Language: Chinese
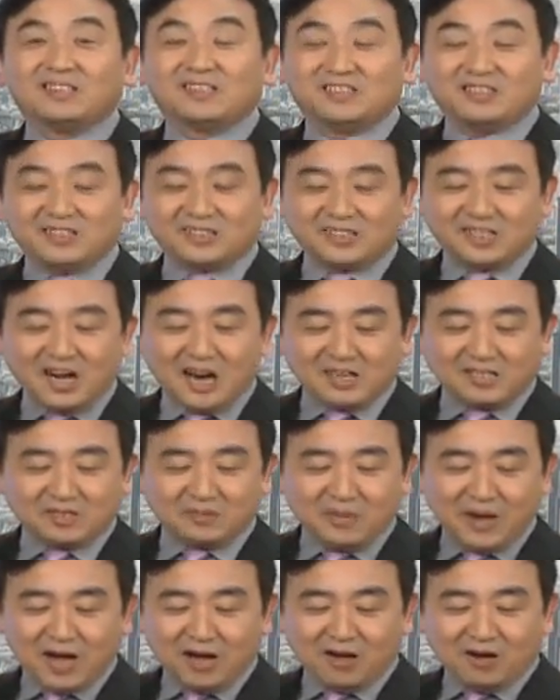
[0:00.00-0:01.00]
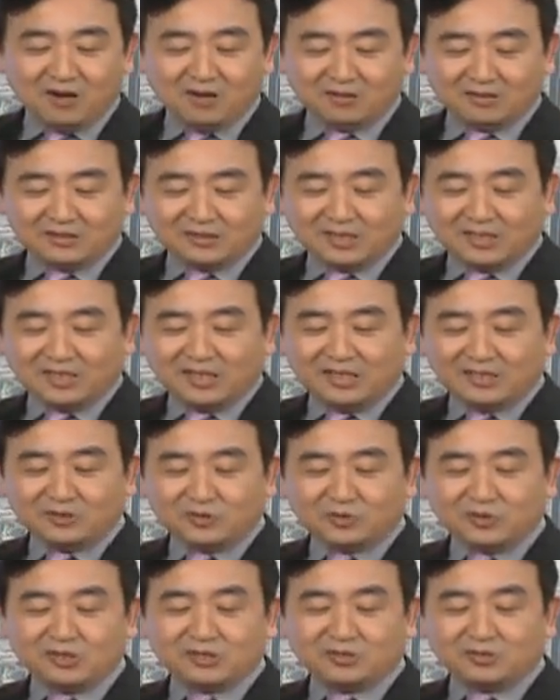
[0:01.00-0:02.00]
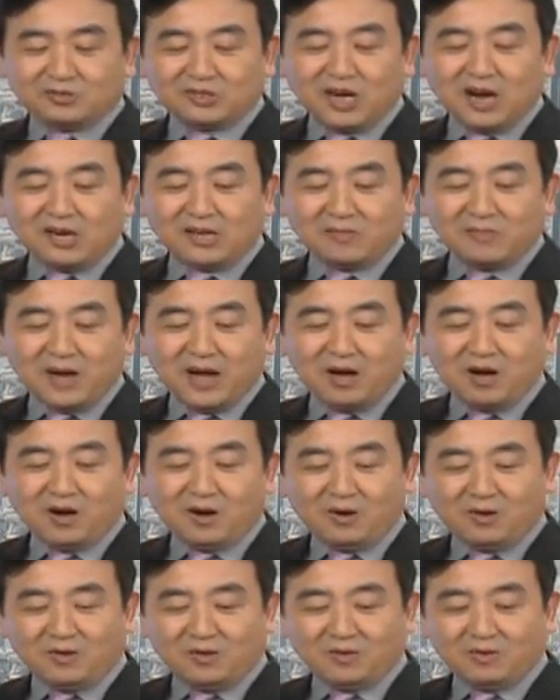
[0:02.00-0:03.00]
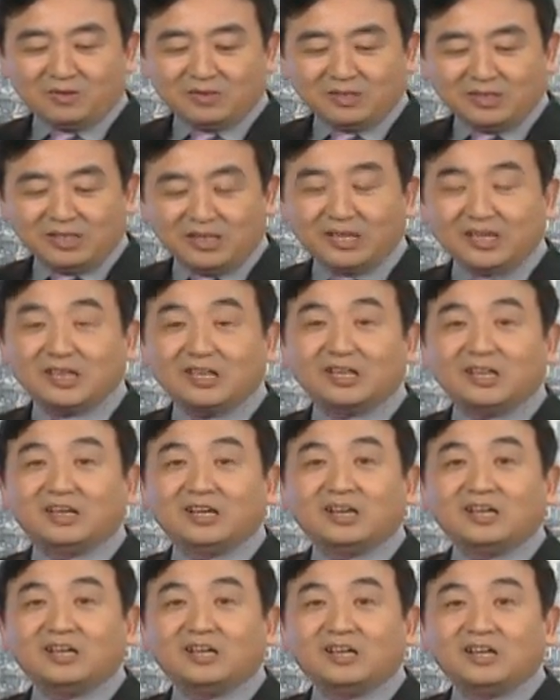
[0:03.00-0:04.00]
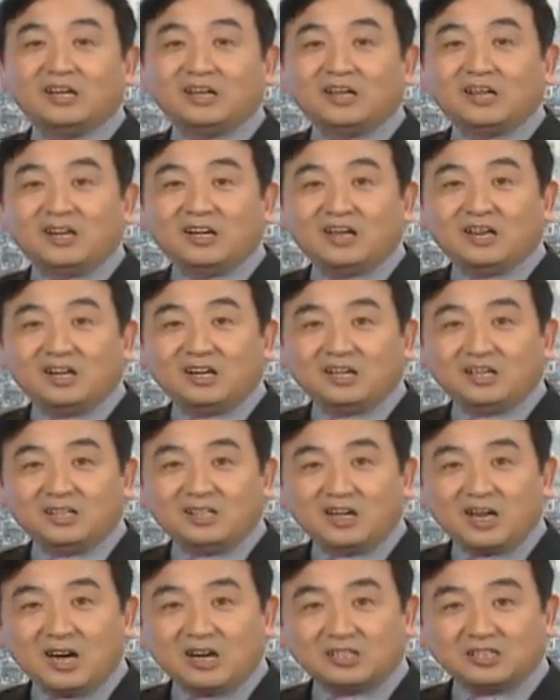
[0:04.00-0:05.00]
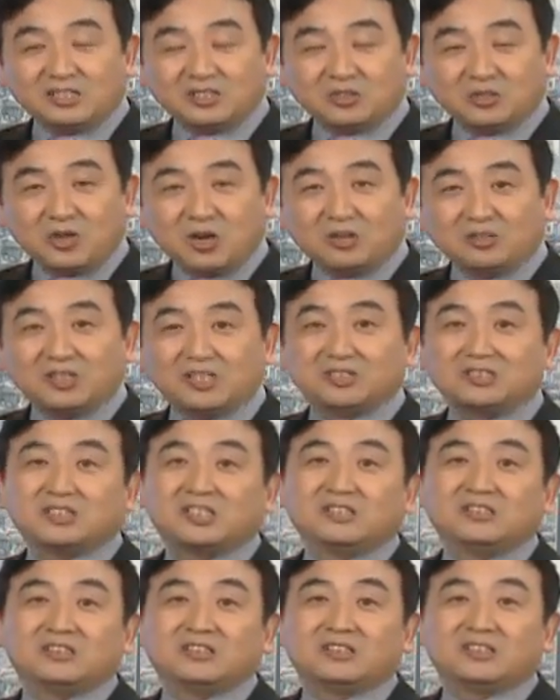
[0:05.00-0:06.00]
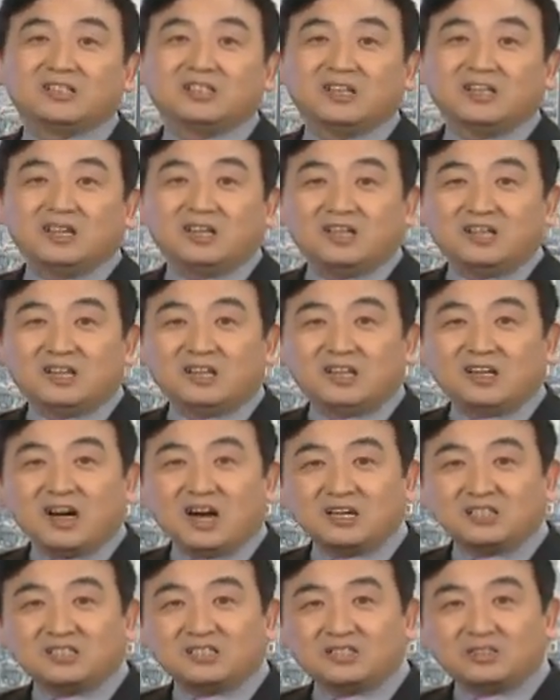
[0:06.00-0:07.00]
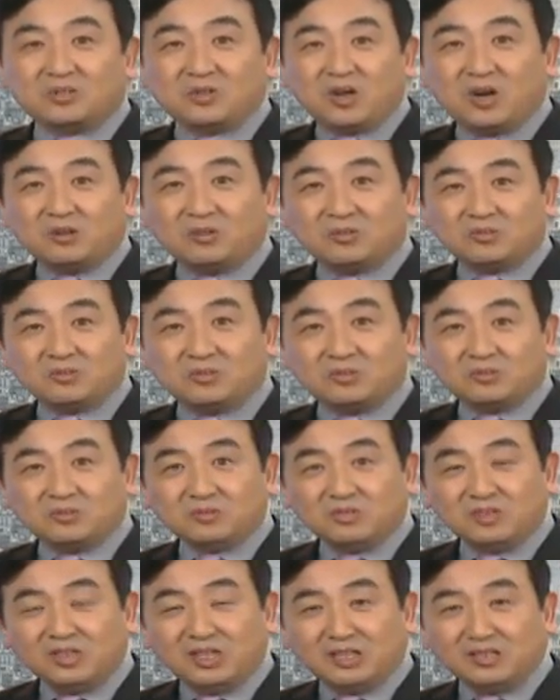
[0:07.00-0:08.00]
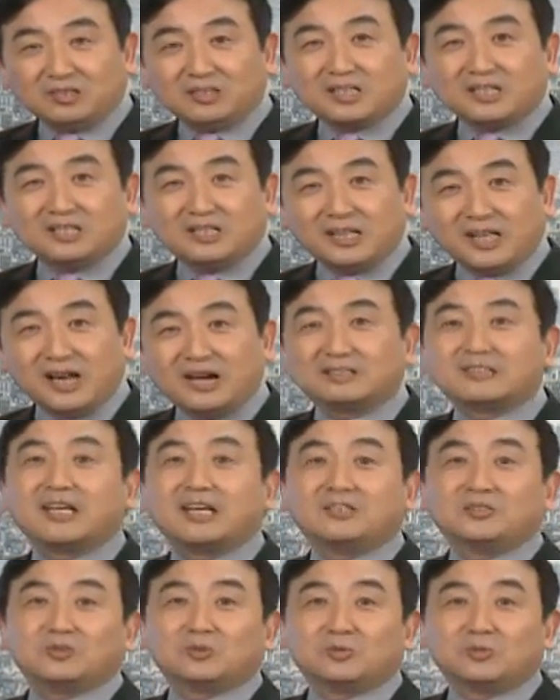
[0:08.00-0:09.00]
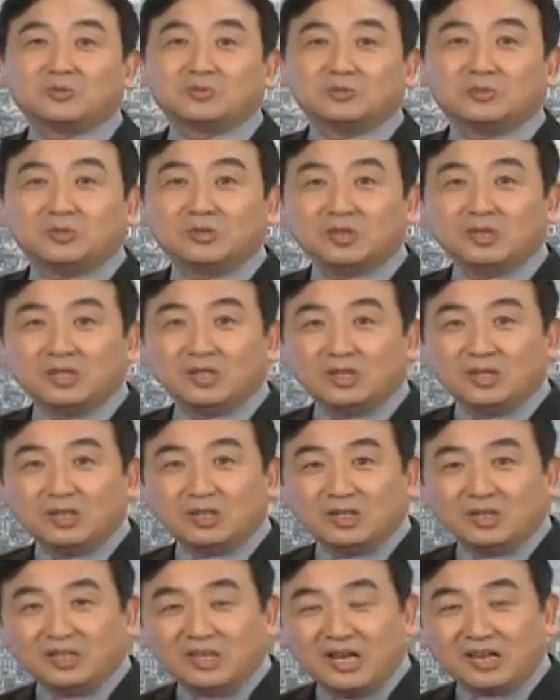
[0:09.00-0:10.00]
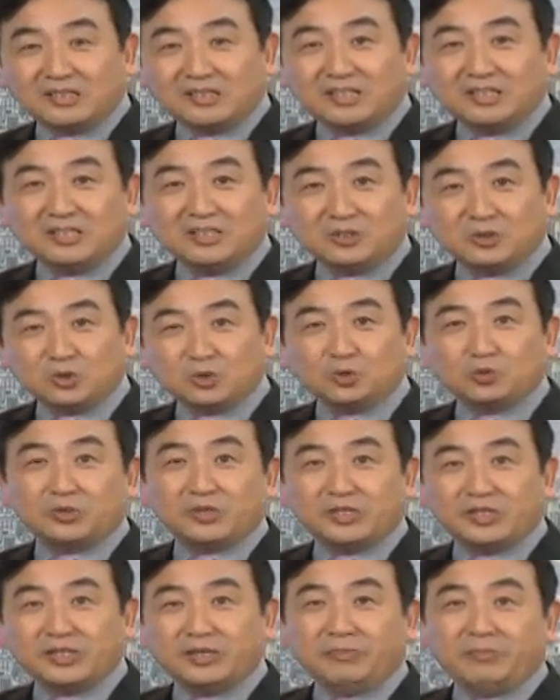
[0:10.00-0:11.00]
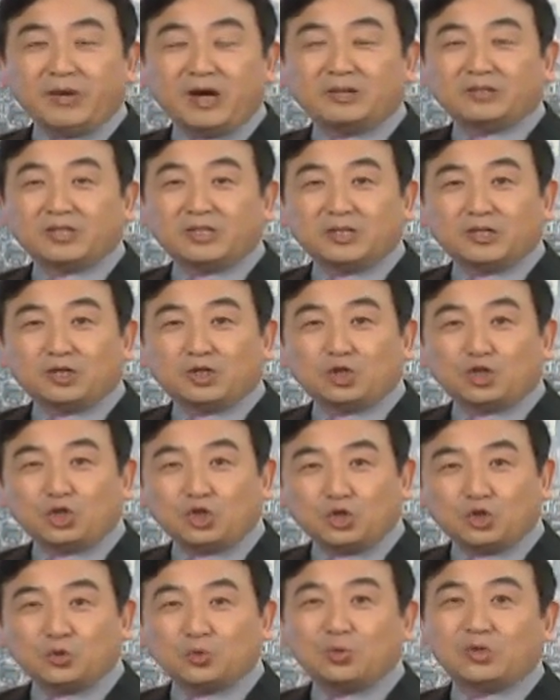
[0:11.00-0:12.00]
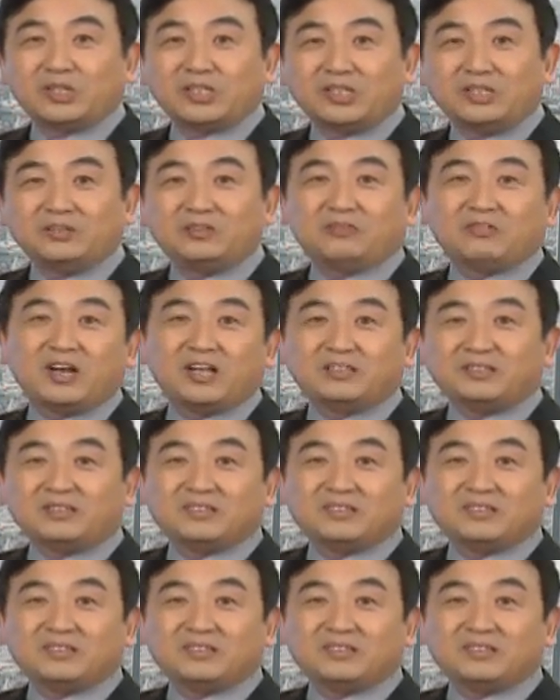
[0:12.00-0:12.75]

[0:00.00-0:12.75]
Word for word: 这是28号，这里说就是28号夜里，29号凌晨，而29号凌晨2点钟，梁振英出人意表的说了一番